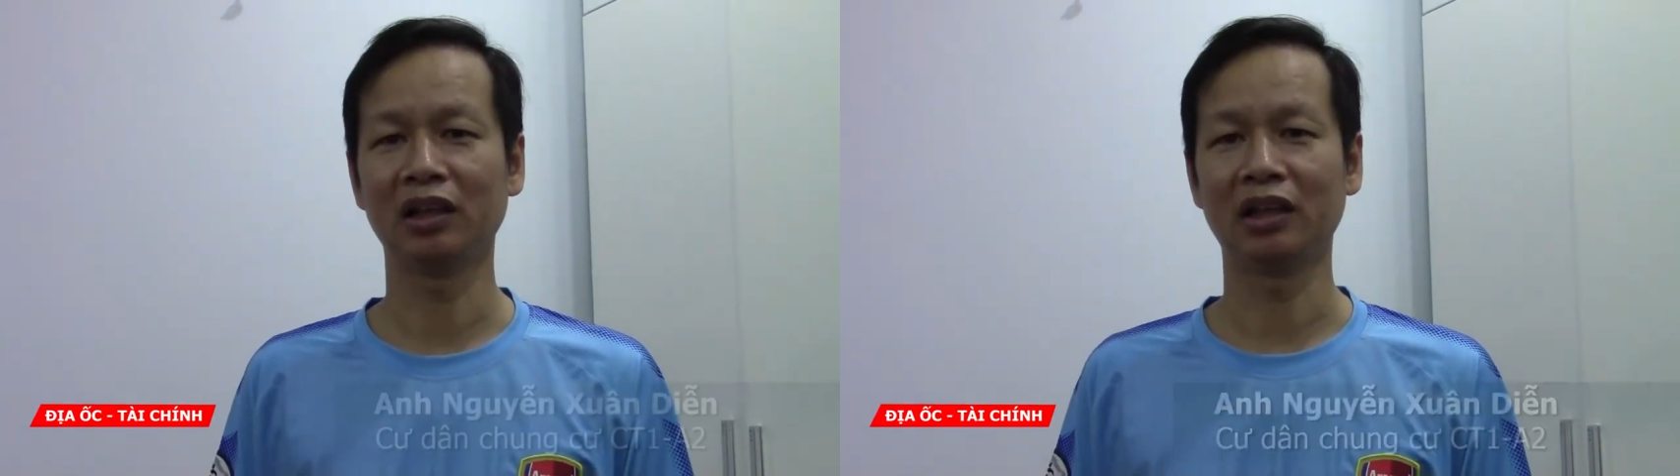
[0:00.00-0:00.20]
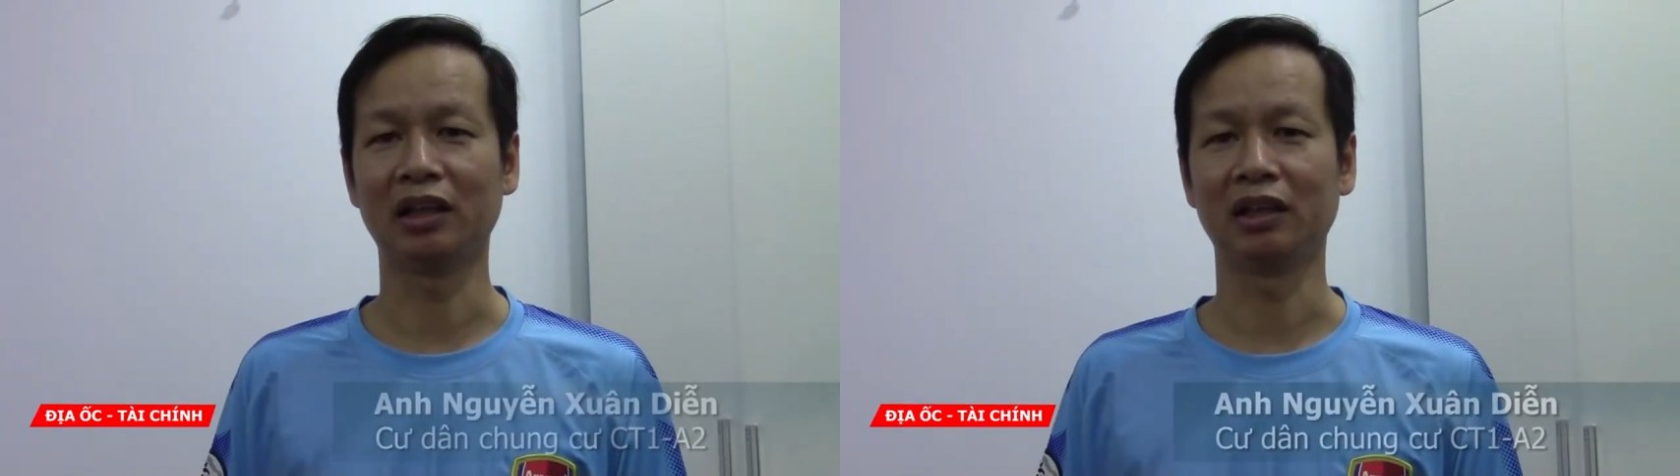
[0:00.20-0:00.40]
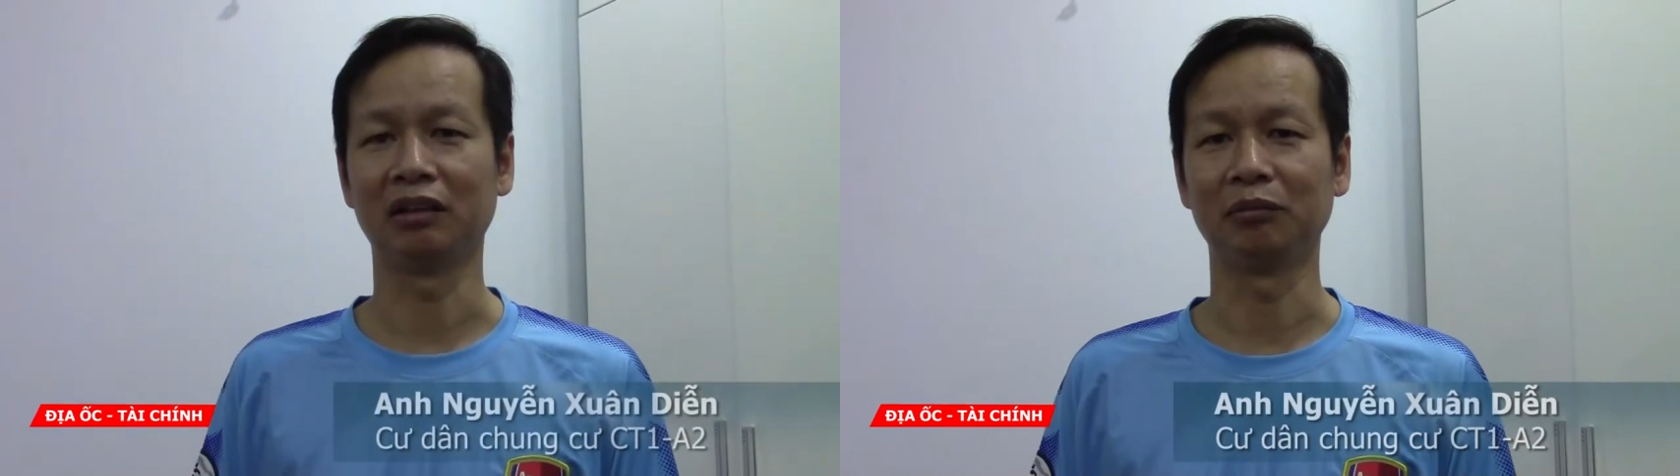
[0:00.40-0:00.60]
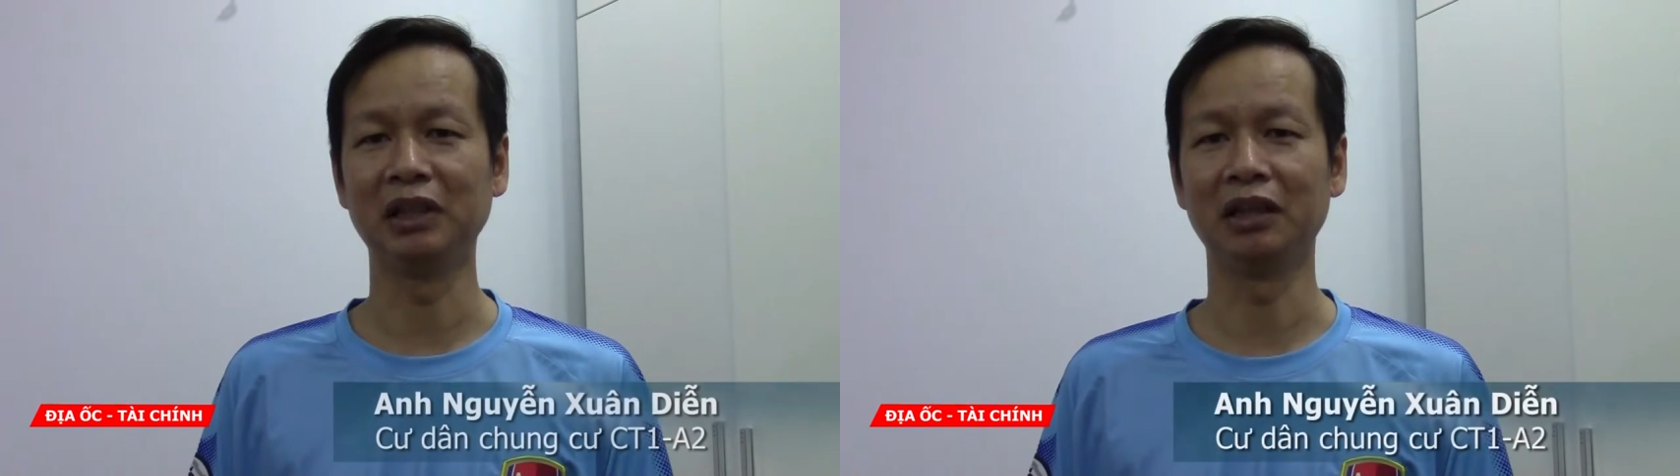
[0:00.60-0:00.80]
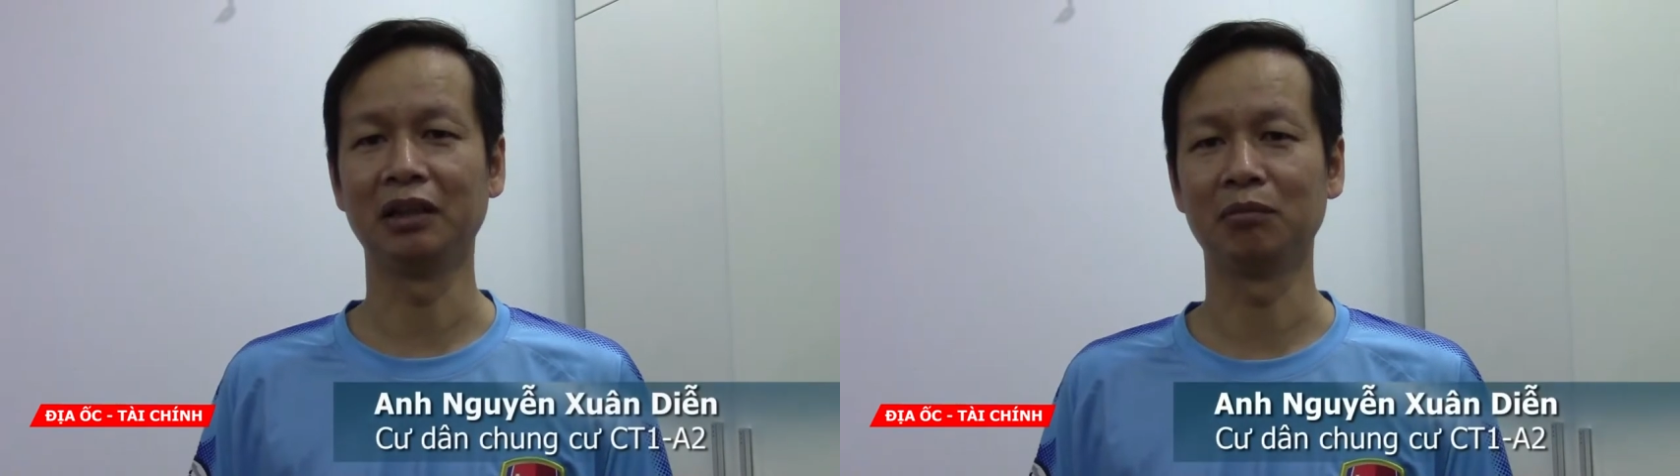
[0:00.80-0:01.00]
là
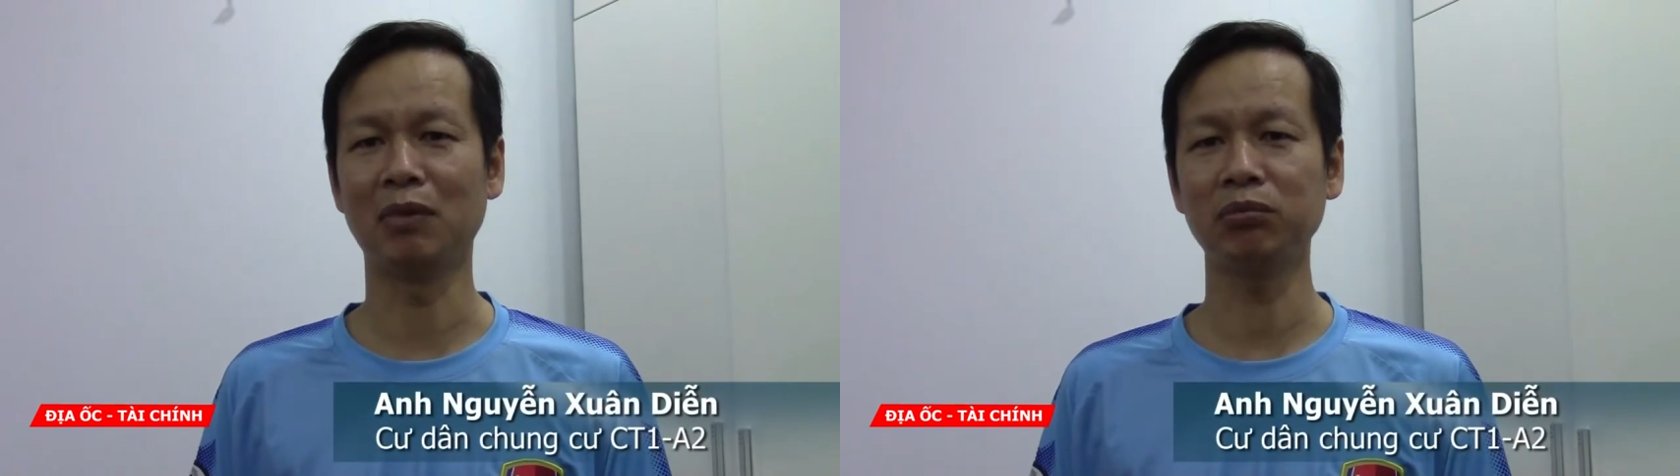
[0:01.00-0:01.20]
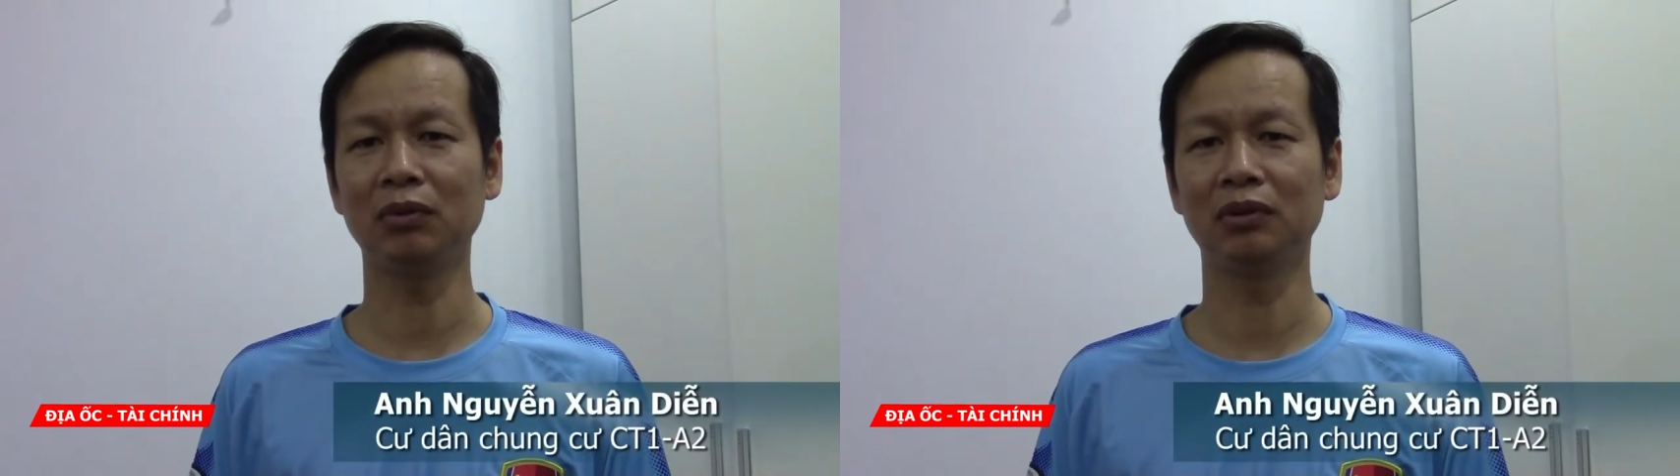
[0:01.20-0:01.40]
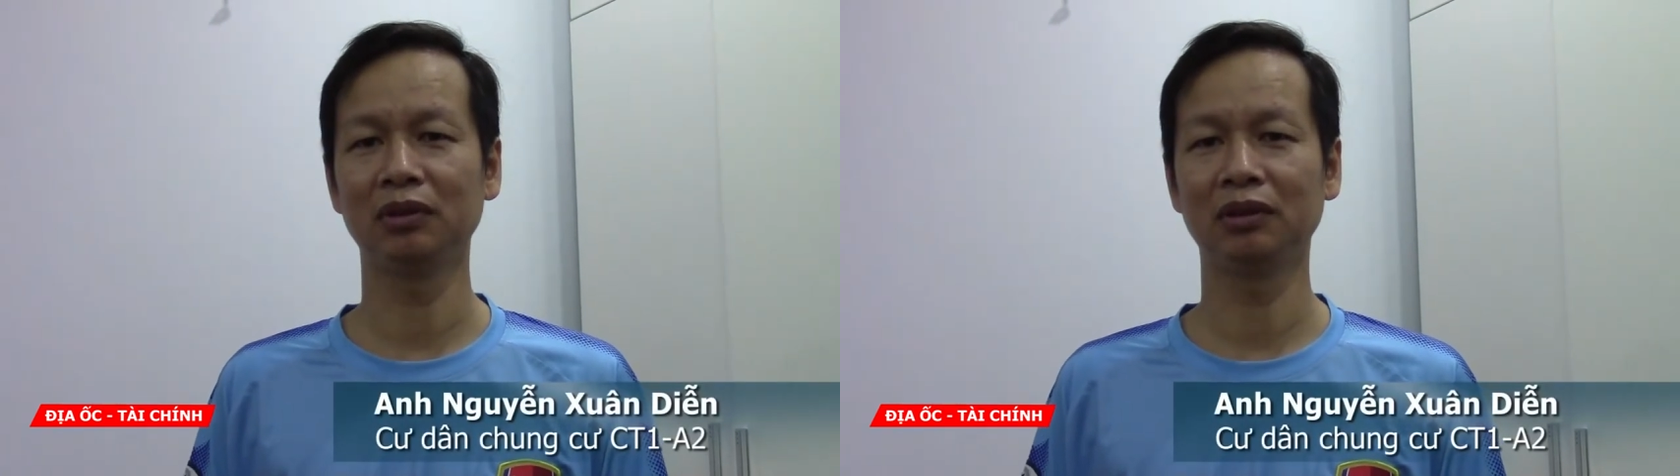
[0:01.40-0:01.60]
bị mốc